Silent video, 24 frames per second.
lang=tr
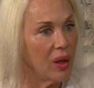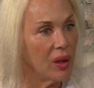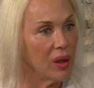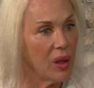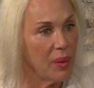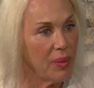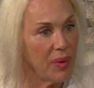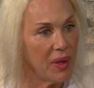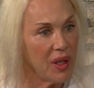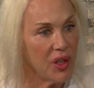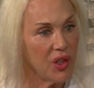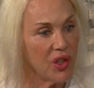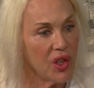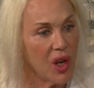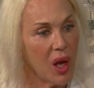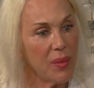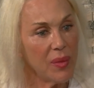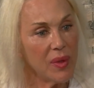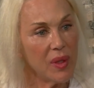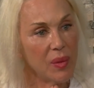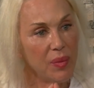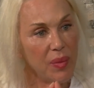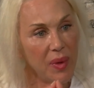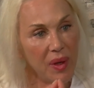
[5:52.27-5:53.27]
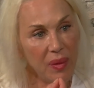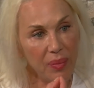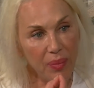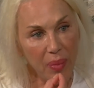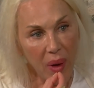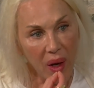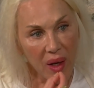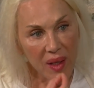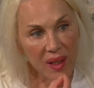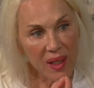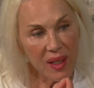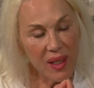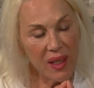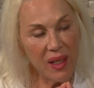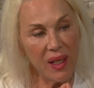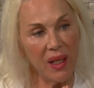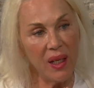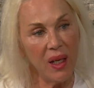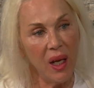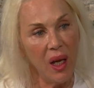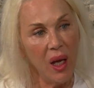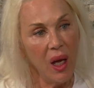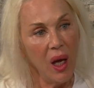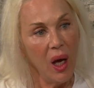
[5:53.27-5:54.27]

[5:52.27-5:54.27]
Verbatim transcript: alabileceğimiz bir pastil,